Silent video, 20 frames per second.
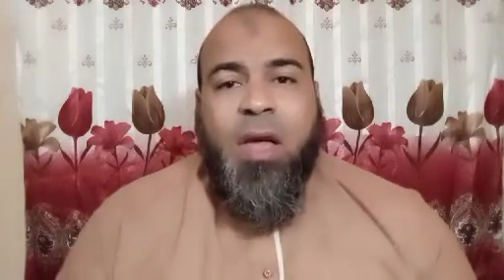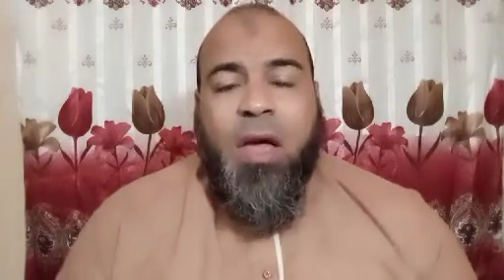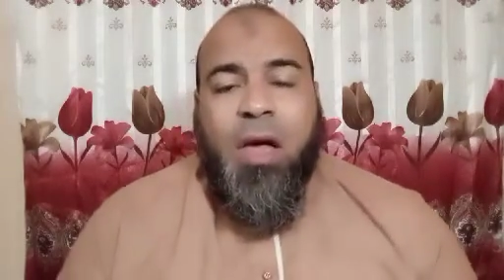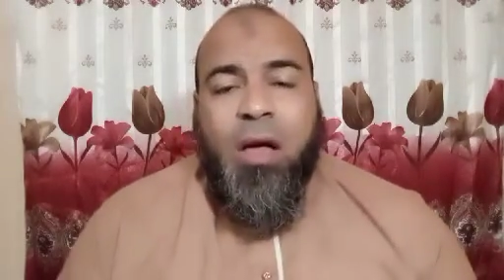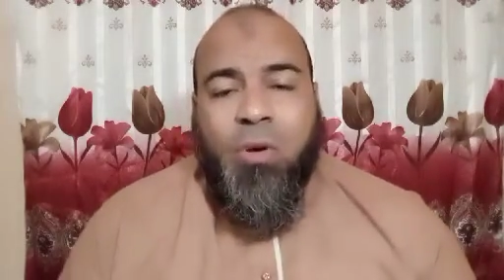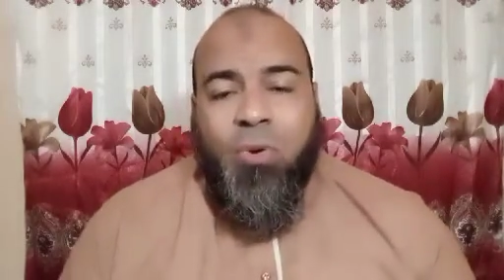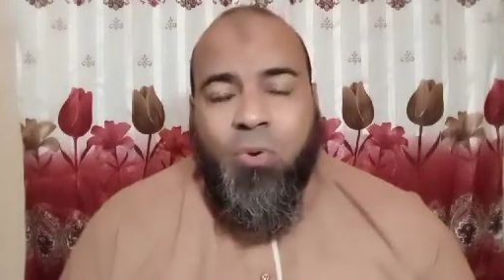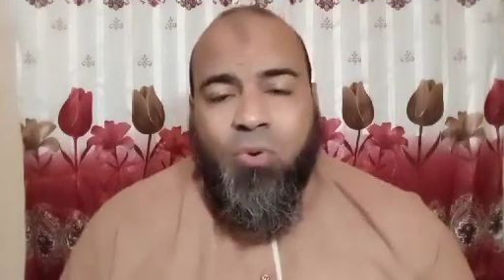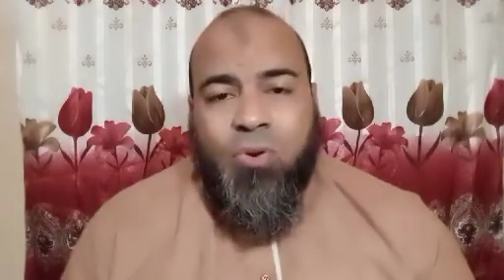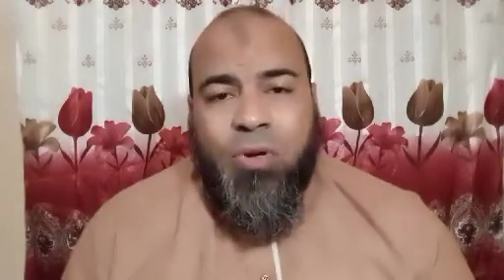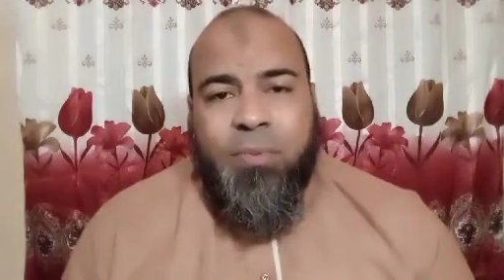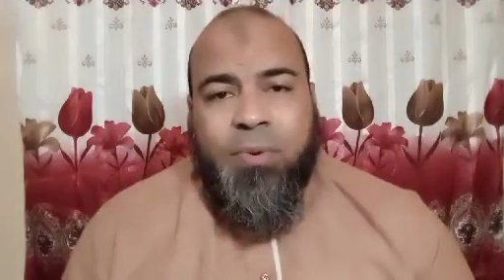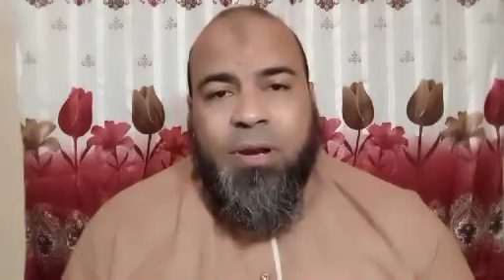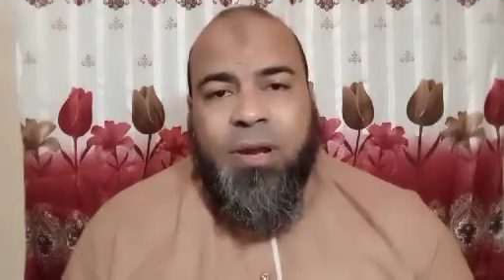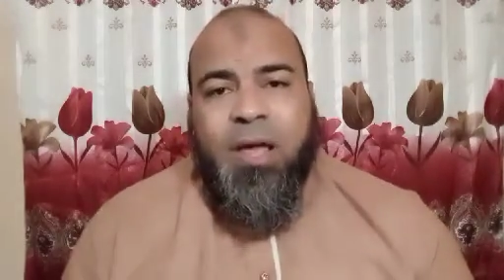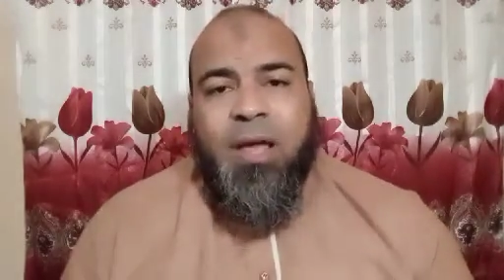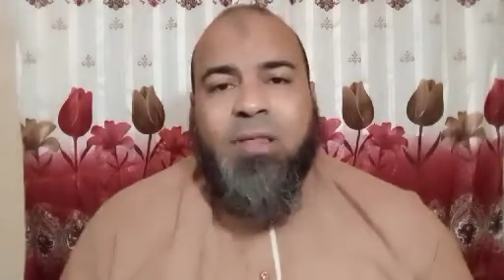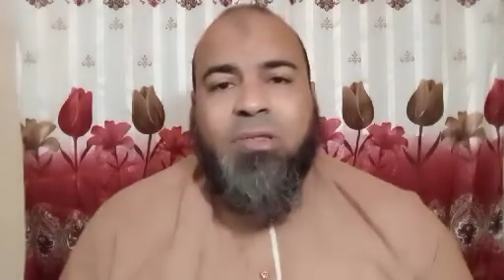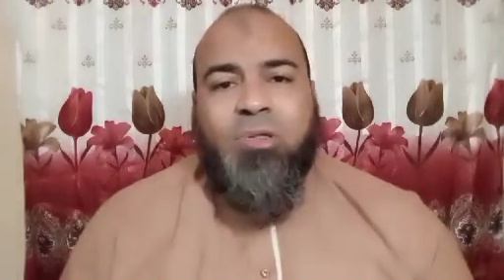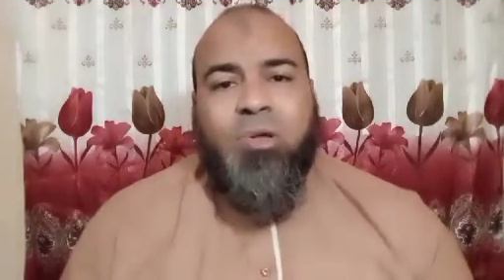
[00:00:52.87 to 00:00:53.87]
أقول
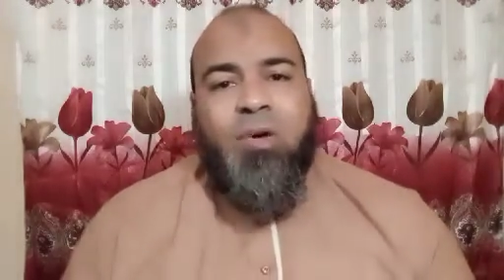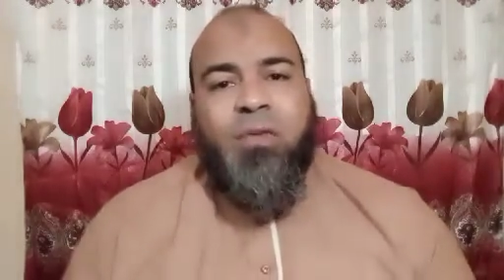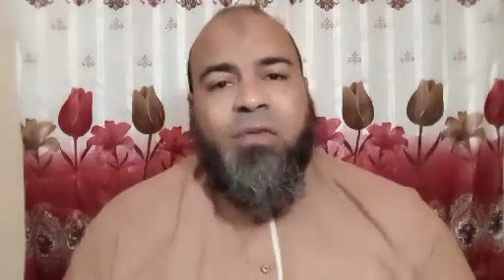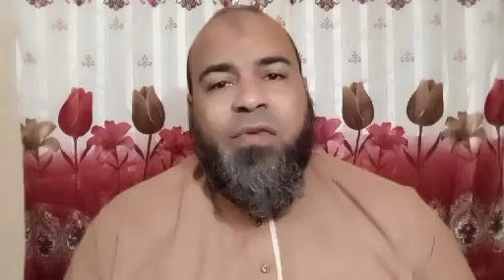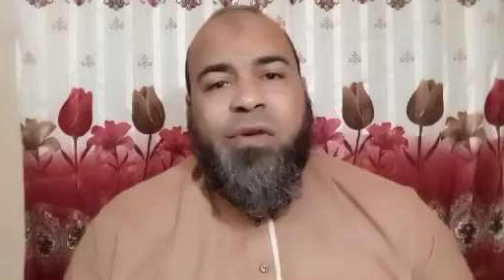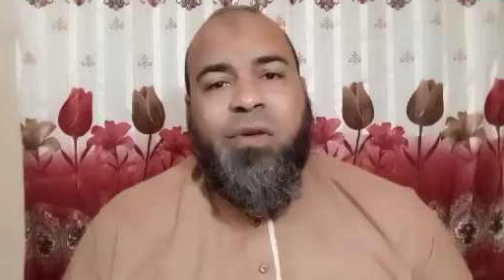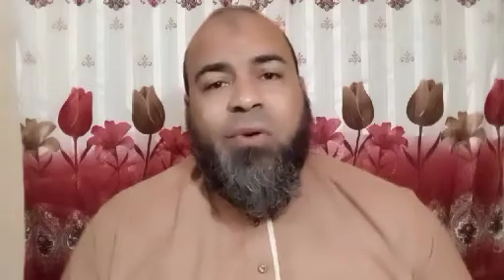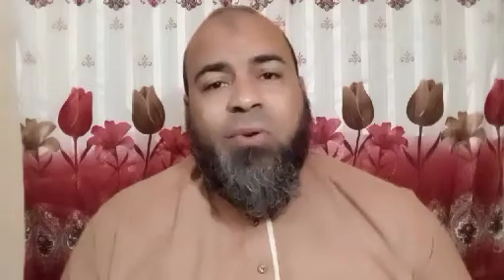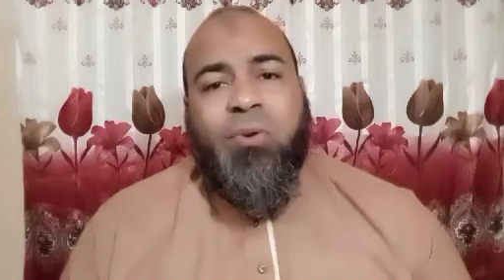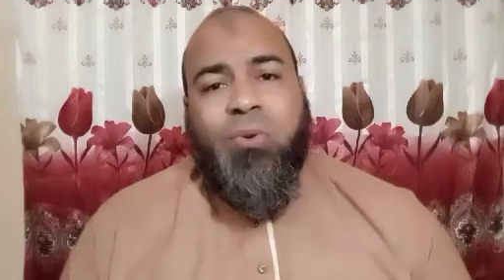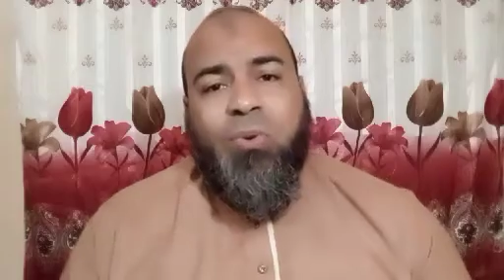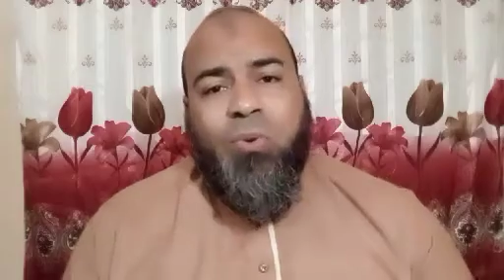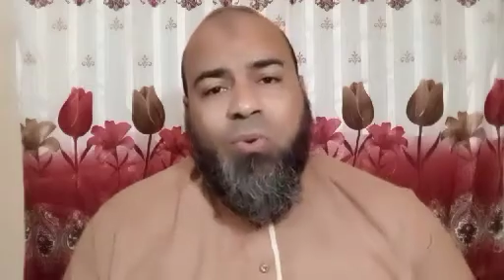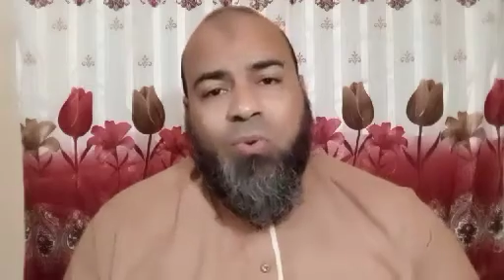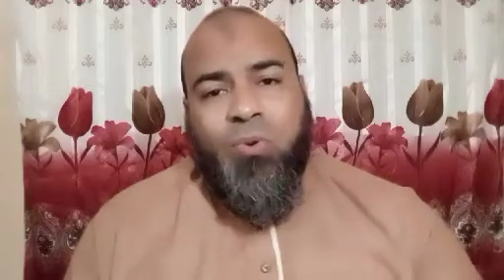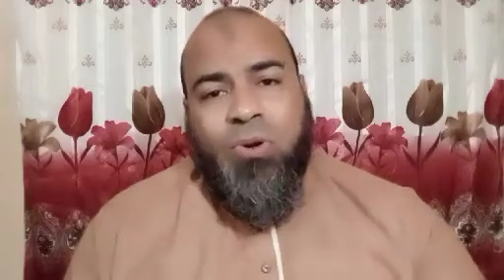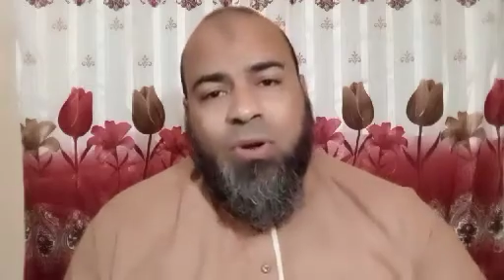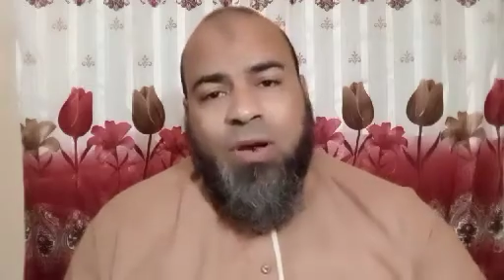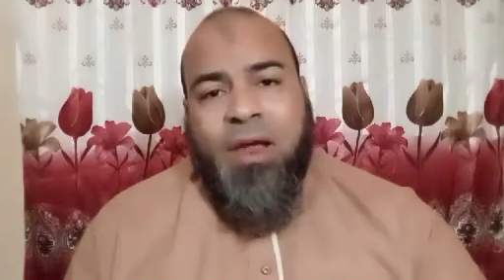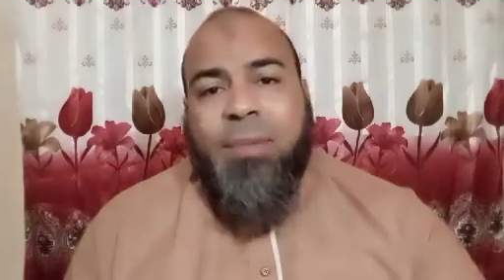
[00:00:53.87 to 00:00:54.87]
بالله التوفيق
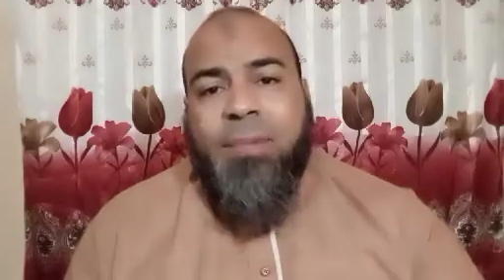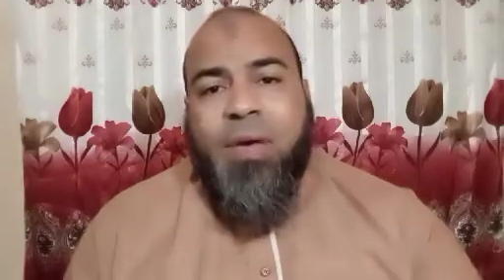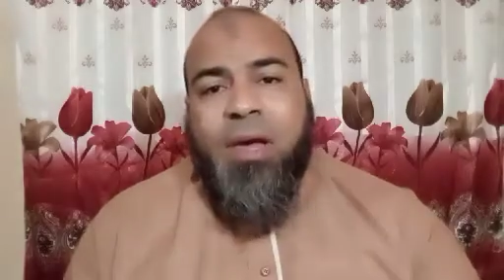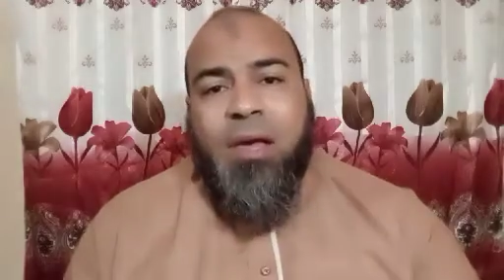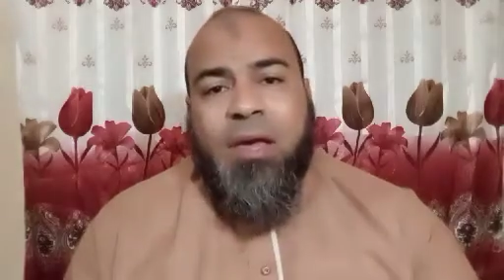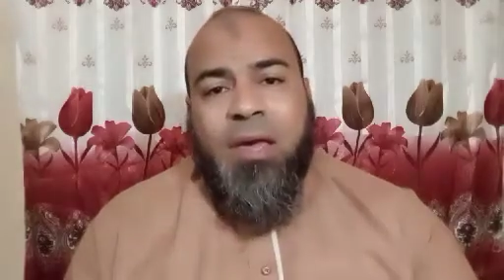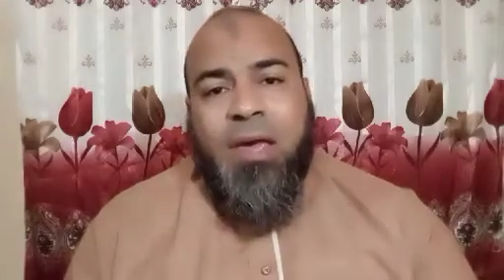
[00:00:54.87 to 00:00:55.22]
كلما